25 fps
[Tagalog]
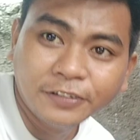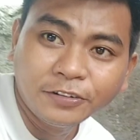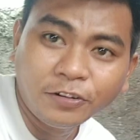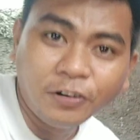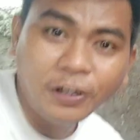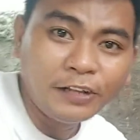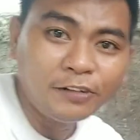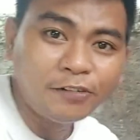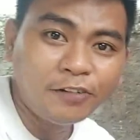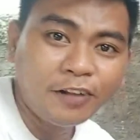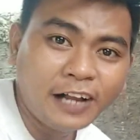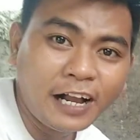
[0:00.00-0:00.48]

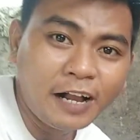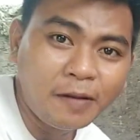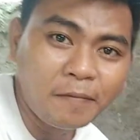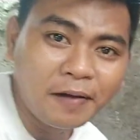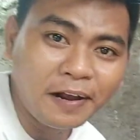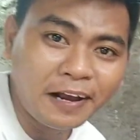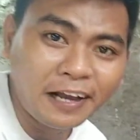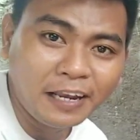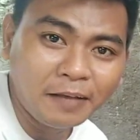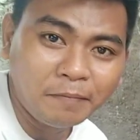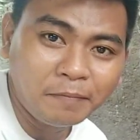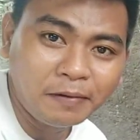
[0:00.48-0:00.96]
So, ito na nga
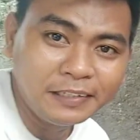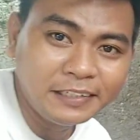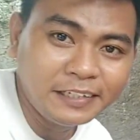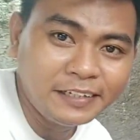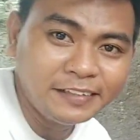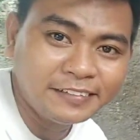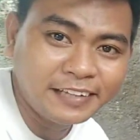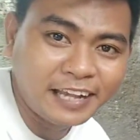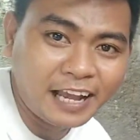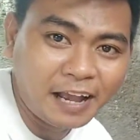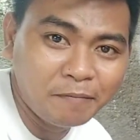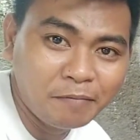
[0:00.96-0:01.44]
mga
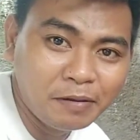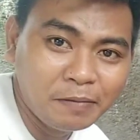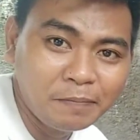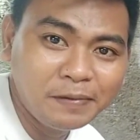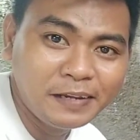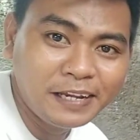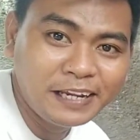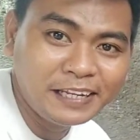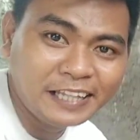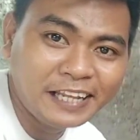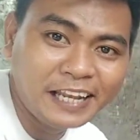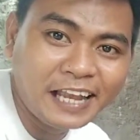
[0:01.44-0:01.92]
kalapatids, uh, ah,
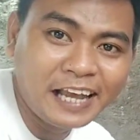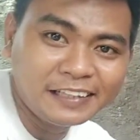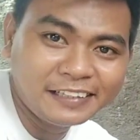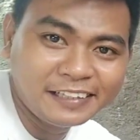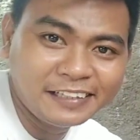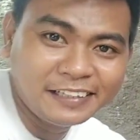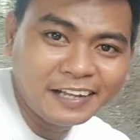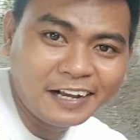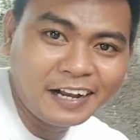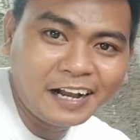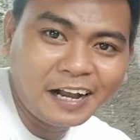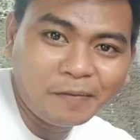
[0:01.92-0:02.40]
bibigyan na
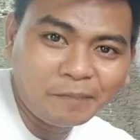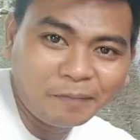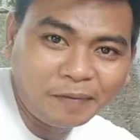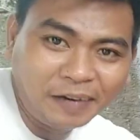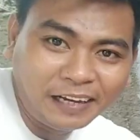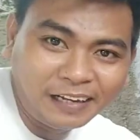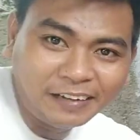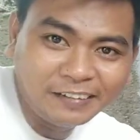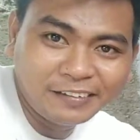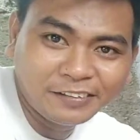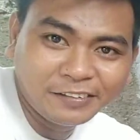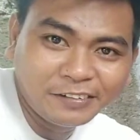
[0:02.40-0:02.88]
natin ng
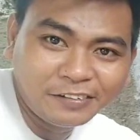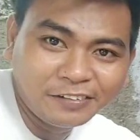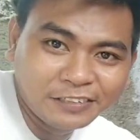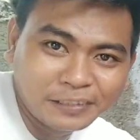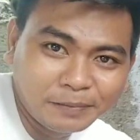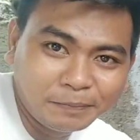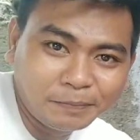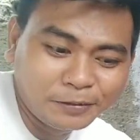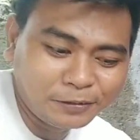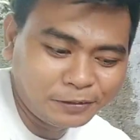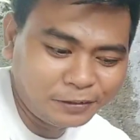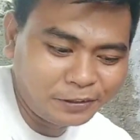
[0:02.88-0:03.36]
kapares tong
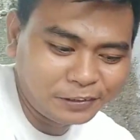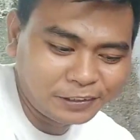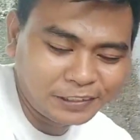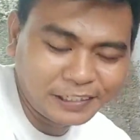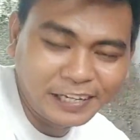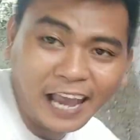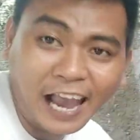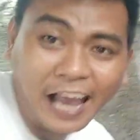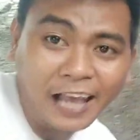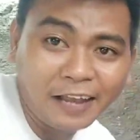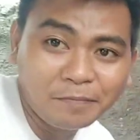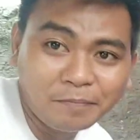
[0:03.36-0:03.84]
si Putot.
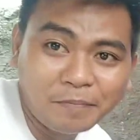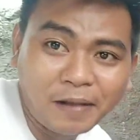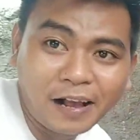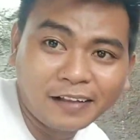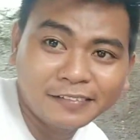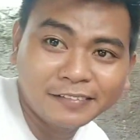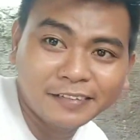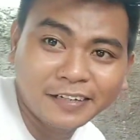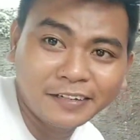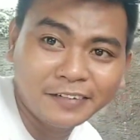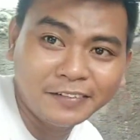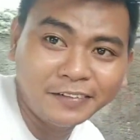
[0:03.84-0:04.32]

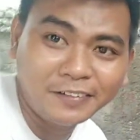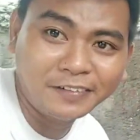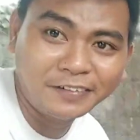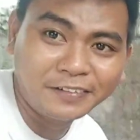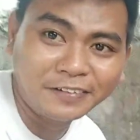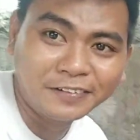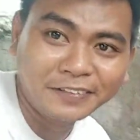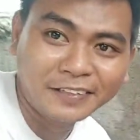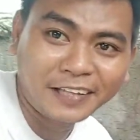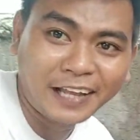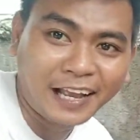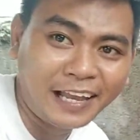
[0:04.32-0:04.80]
I-unboxing ko.
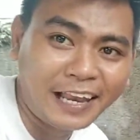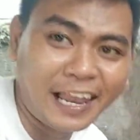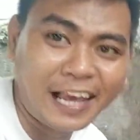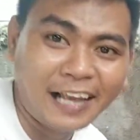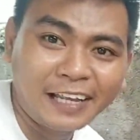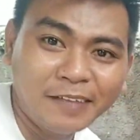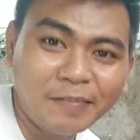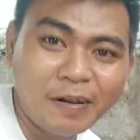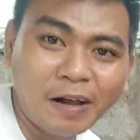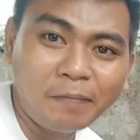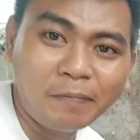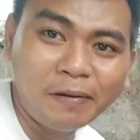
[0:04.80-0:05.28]
Teka
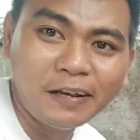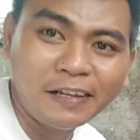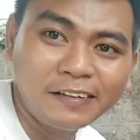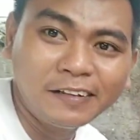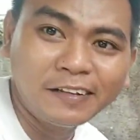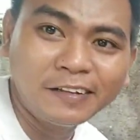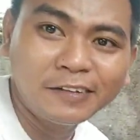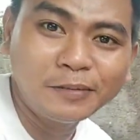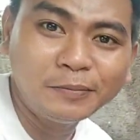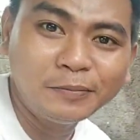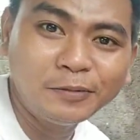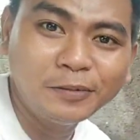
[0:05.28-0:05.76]
lang,
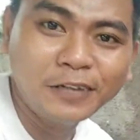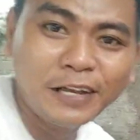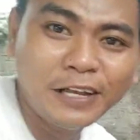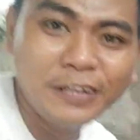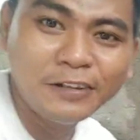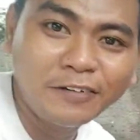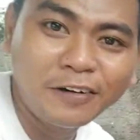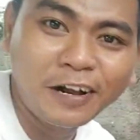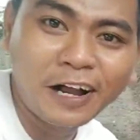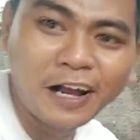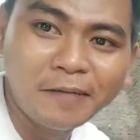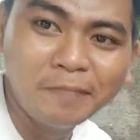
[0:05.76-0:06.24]
ibabalik ko muna
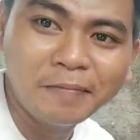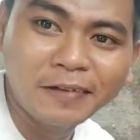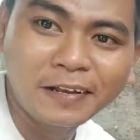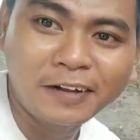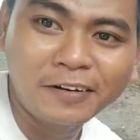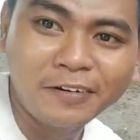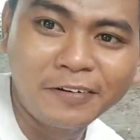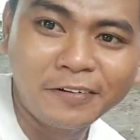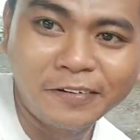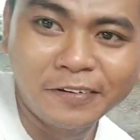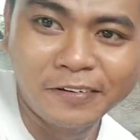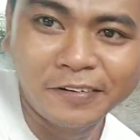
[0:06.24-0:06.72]
yung
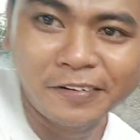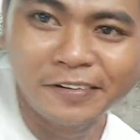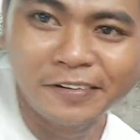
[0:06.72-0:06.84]
camera ko.